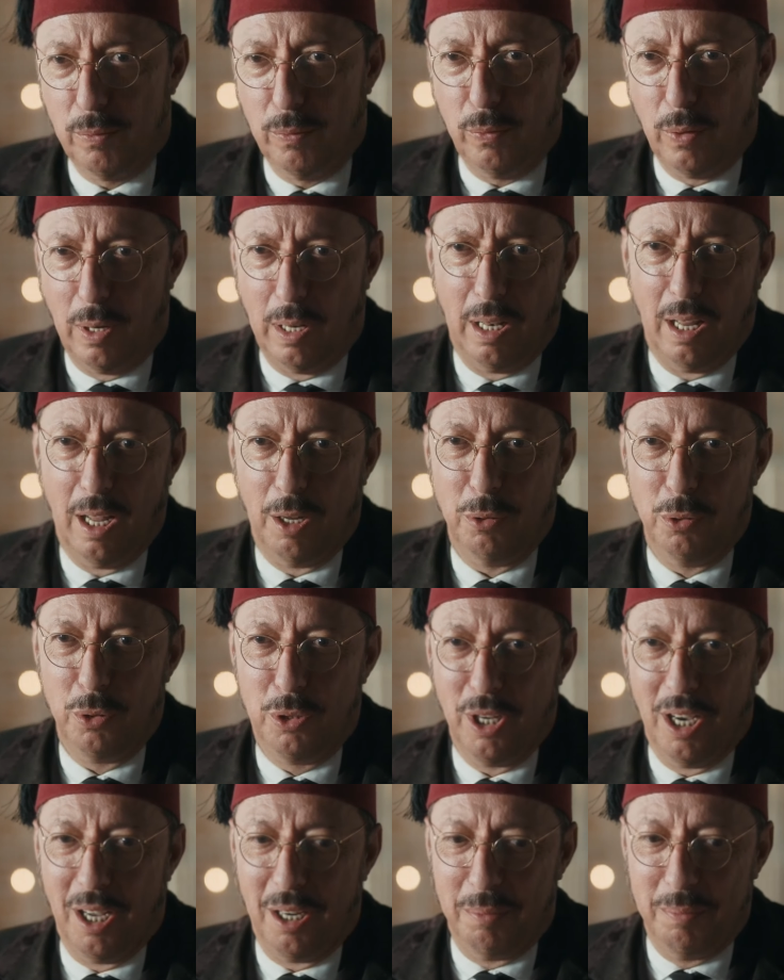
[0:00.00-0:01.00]
Allah
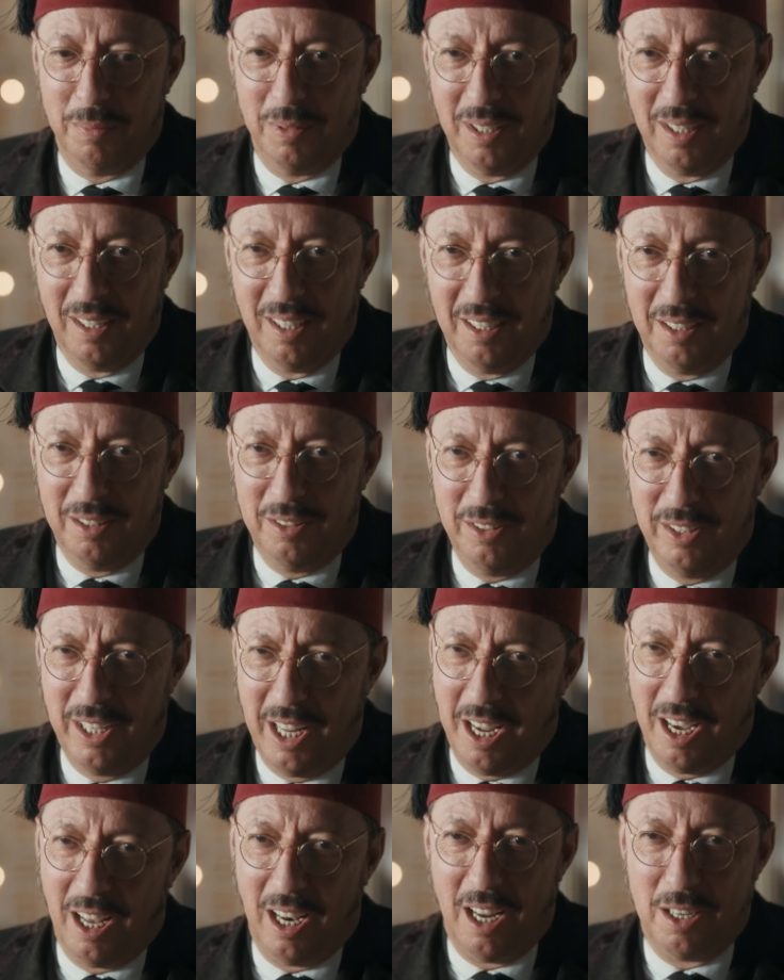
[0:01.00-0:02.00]
hünkârım. Ne
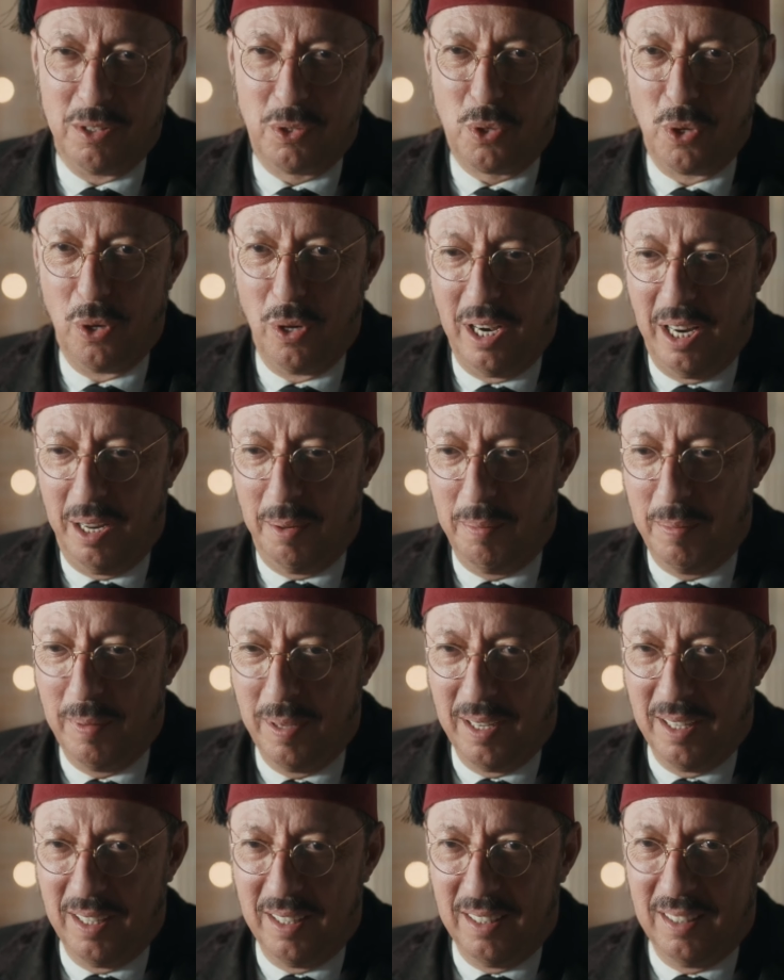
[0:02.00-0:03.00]
yalan söyleyeyim.
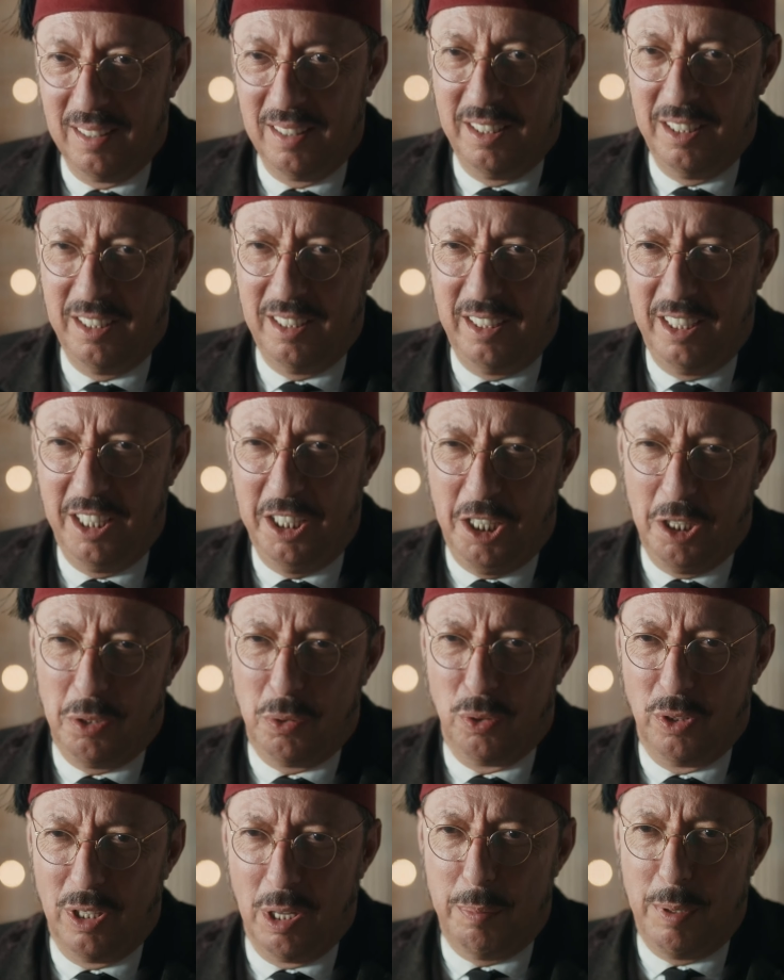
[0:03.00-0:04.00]
İki
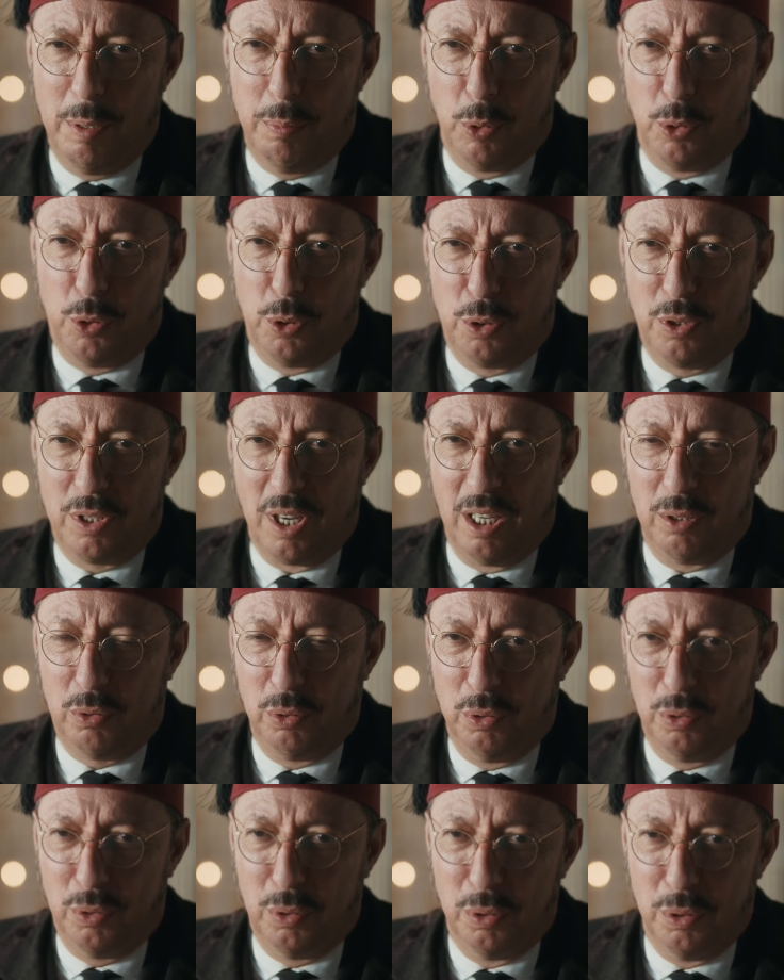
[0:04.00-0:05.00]
günde bir buçuk saat
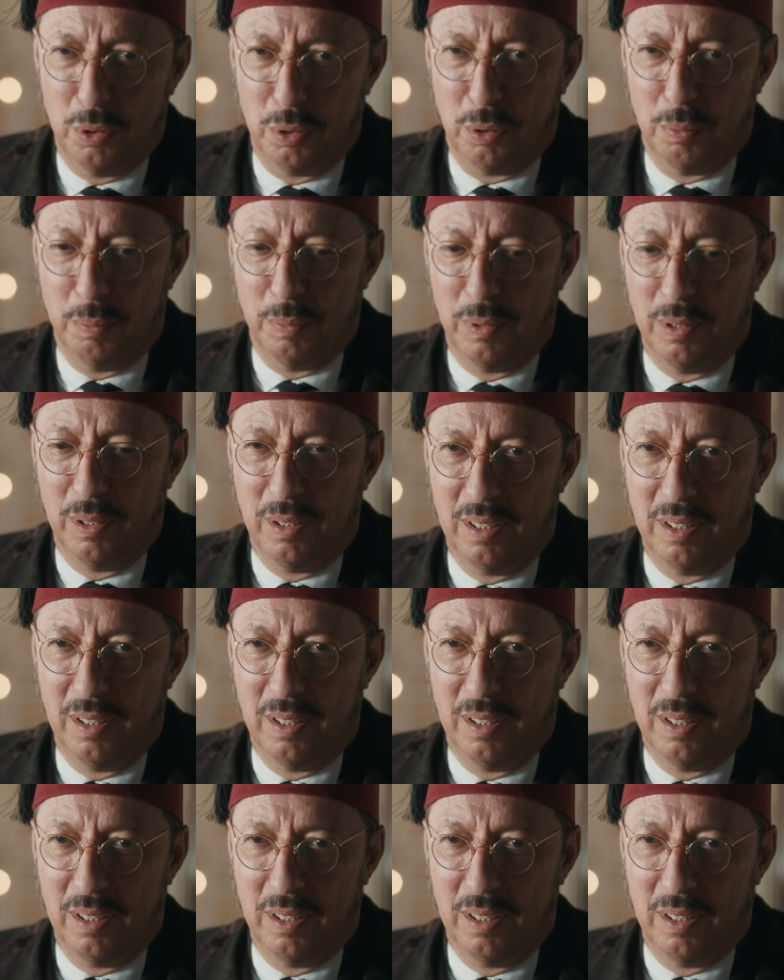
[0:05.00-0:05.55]
uyku uyudum.